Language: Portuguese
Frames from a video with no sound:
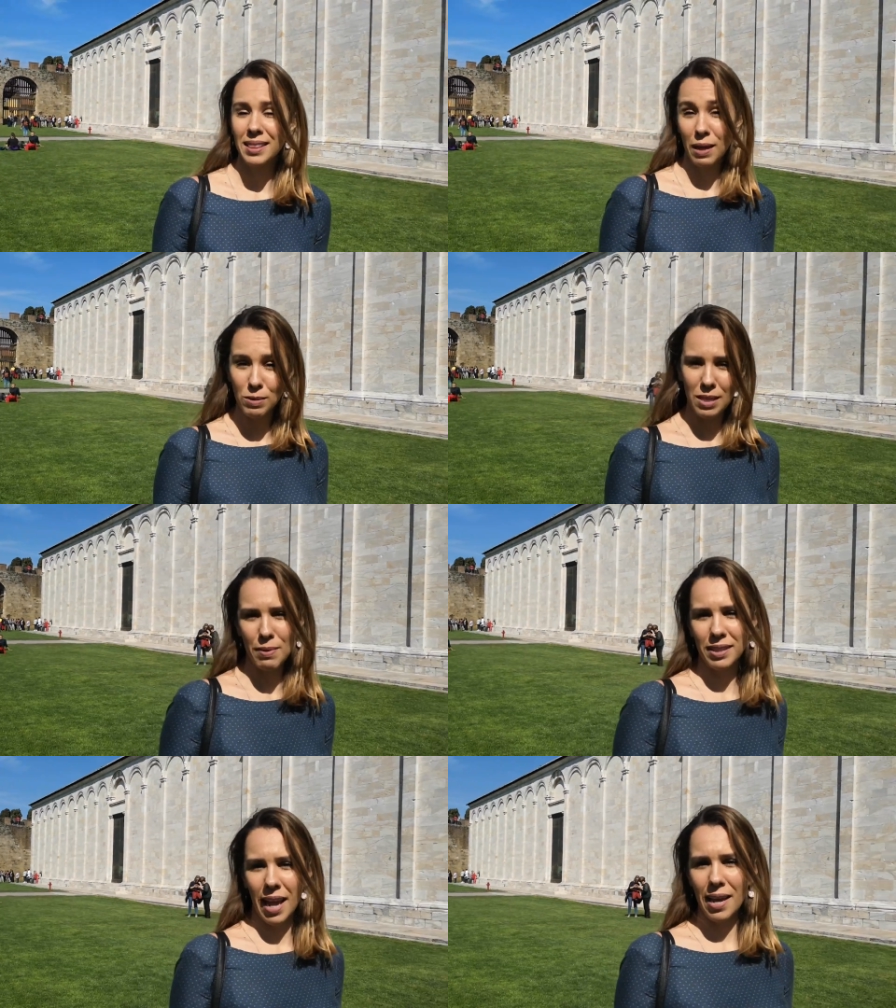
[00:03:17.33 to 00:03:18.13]
Tem o
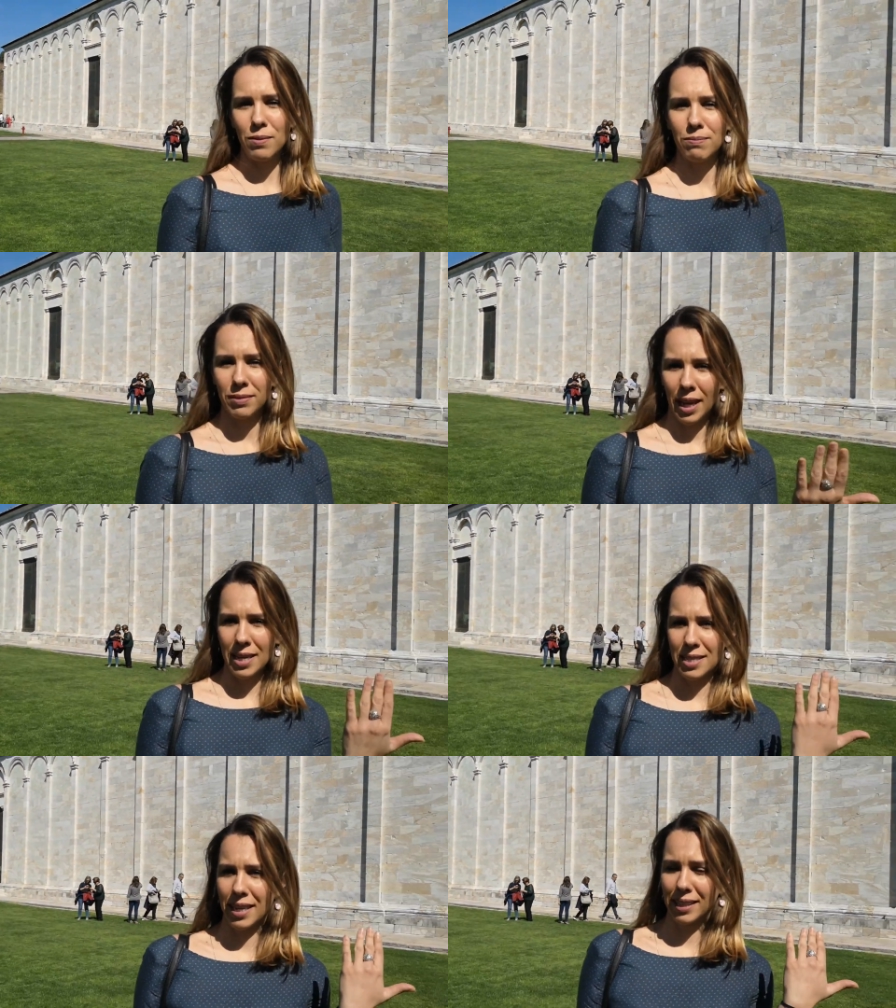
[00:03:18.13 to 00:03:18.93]
cemitério, que é
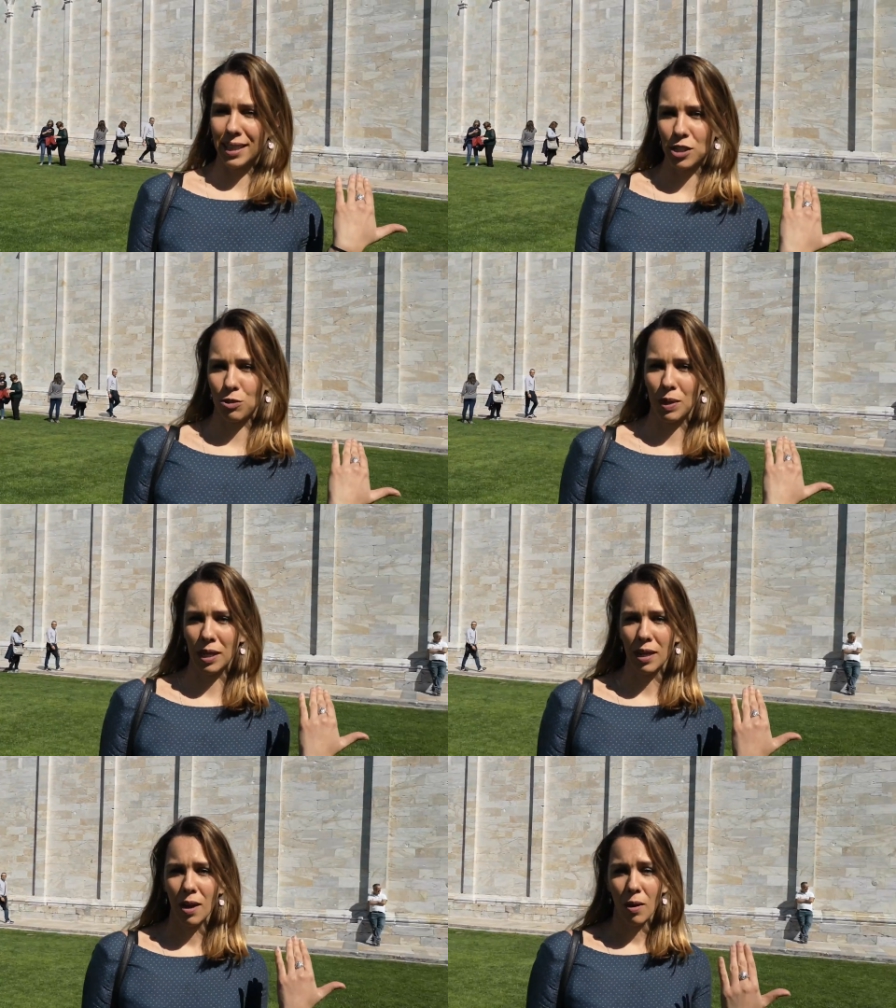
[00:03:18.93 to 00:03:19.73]
esse aqui atrás de mim,
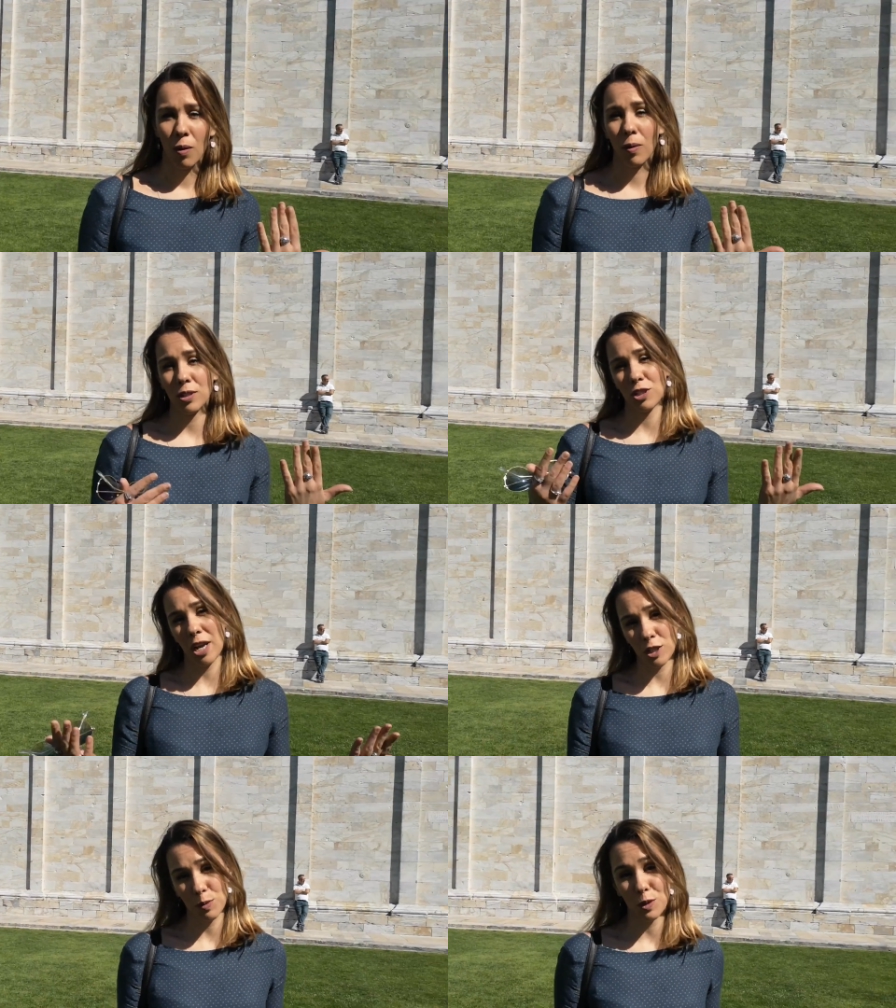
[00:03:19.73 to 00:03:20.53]
onde
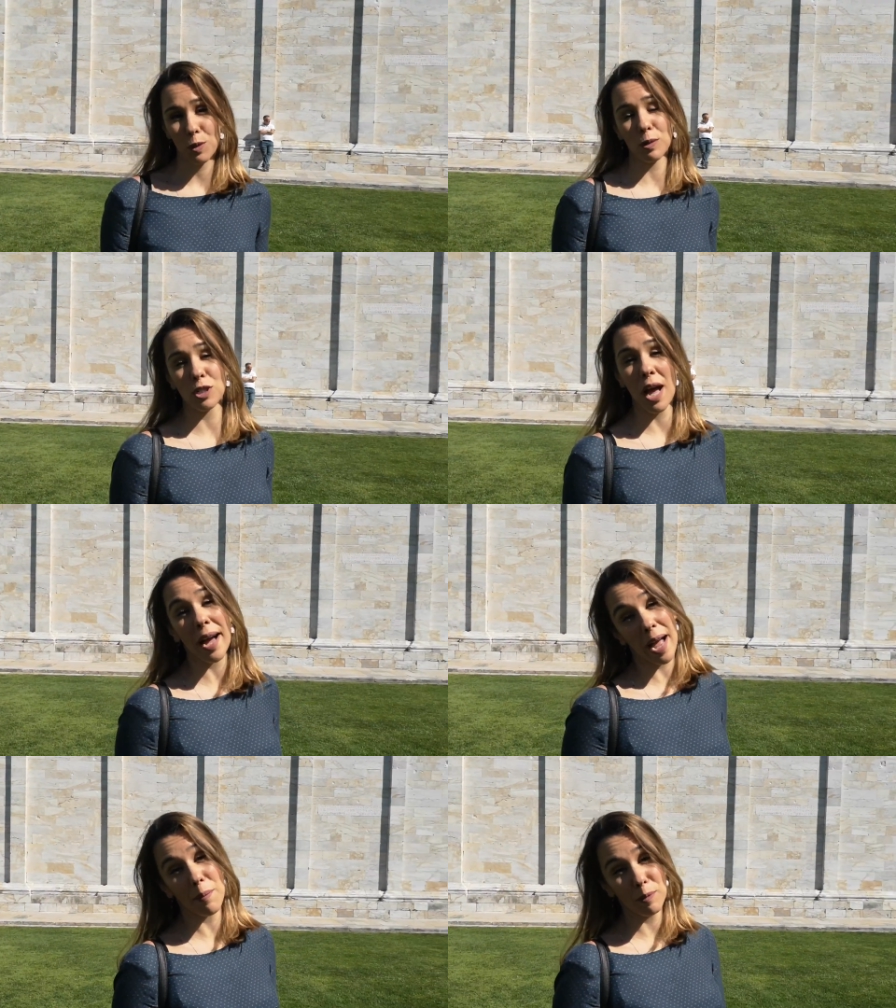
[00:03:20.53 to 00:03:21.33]
as pessoas
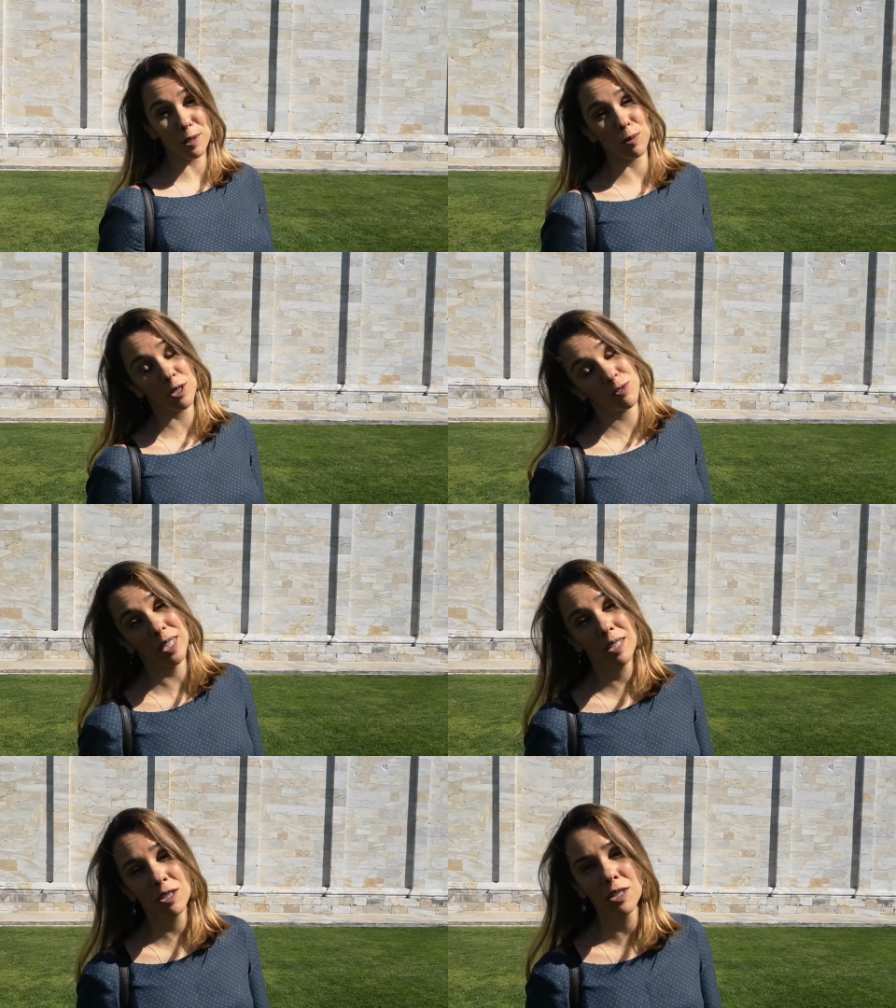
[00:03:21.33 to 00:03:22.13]
acabam as suas
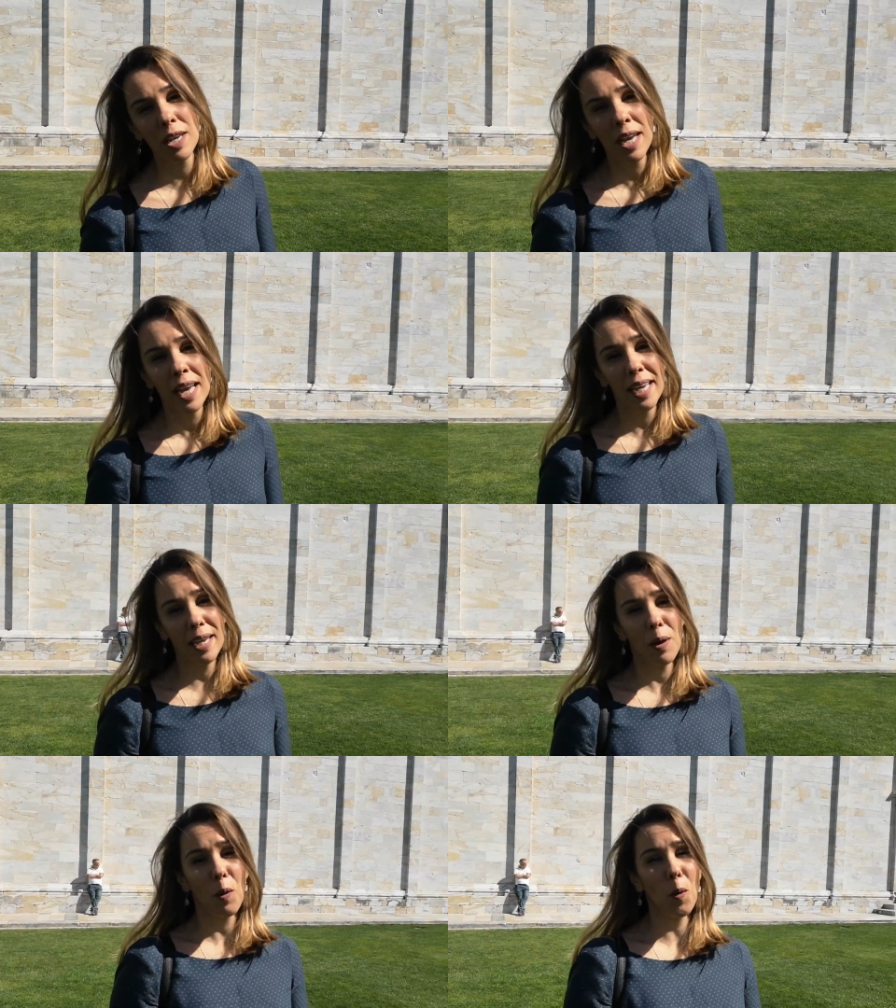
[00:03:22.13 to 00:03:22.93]
vidas.
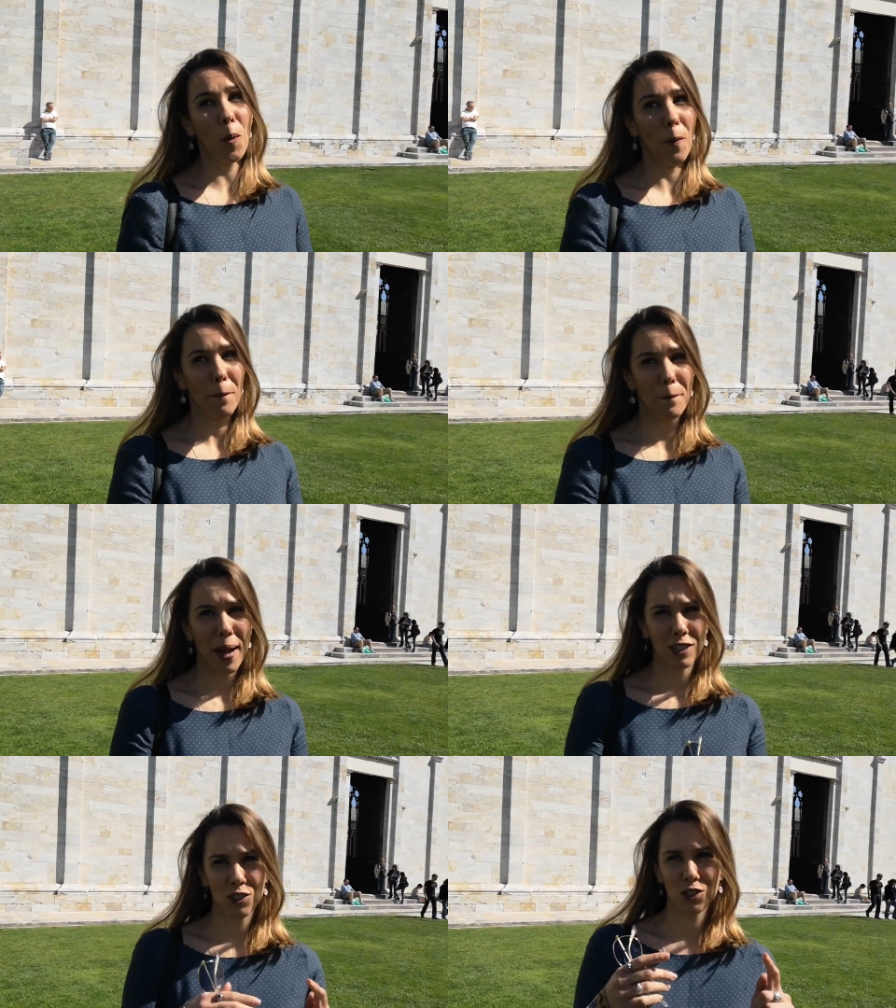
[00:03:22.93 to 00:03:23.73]
E o
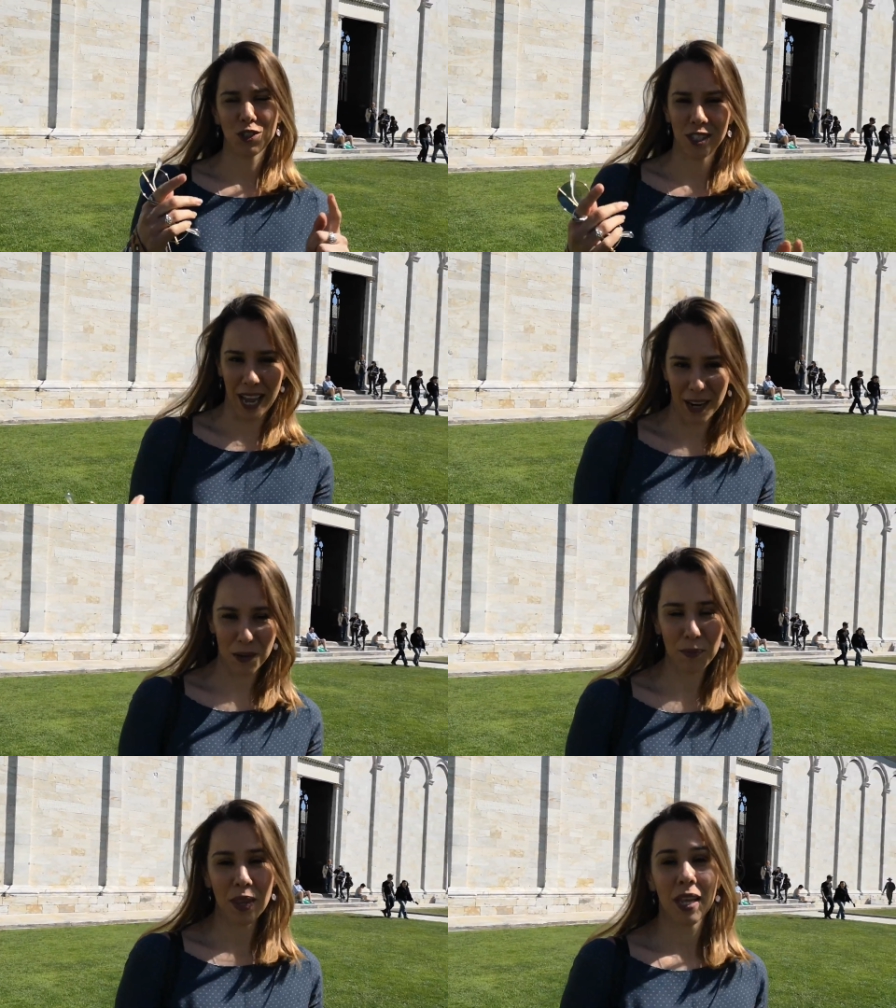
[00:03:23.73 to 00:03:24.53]

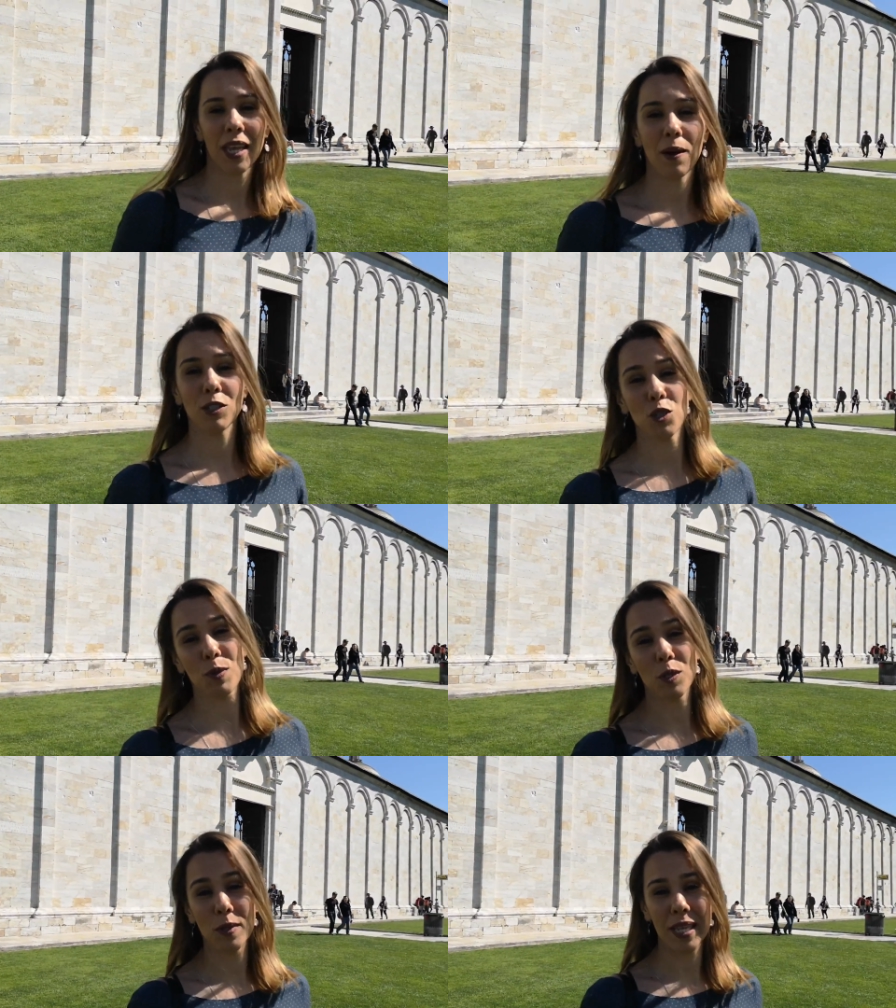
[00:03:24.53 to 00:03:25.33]
batistério, que é onde as
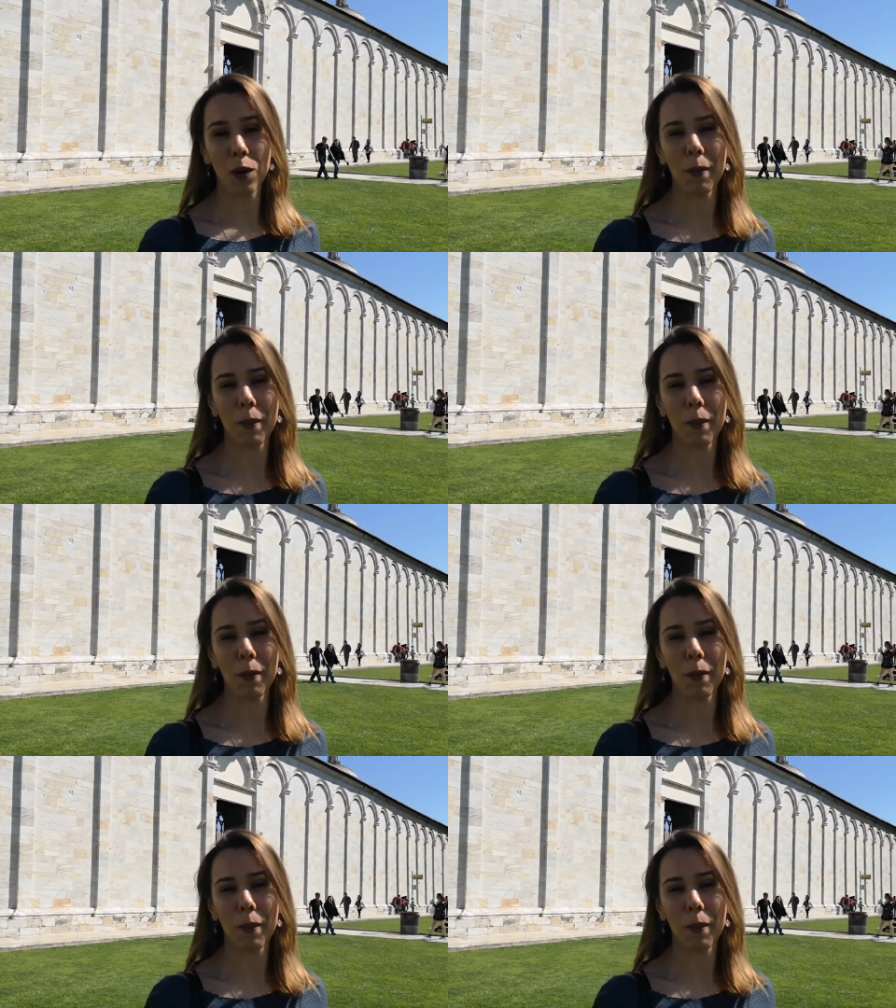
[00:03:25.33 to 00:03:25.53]
pessoas eram